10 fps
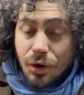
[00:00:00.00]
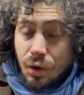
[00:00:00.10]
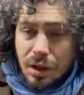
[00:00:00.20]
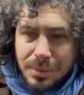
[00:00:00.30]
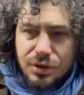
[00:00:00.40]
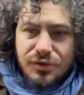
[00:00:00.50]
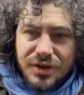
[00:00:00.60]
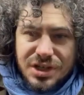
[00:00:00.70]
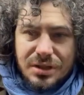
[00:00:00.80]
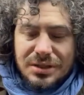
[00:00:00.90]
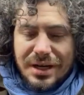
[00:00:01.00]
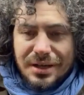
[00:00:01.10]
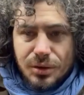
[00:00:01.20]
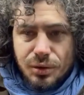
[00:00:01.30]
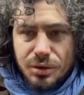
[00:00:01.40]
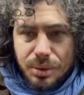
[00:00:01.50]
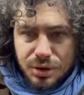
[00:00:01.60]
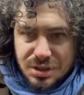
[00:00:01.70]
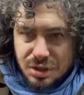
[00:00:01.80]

o almeno non facendo entrare in alcuni posti,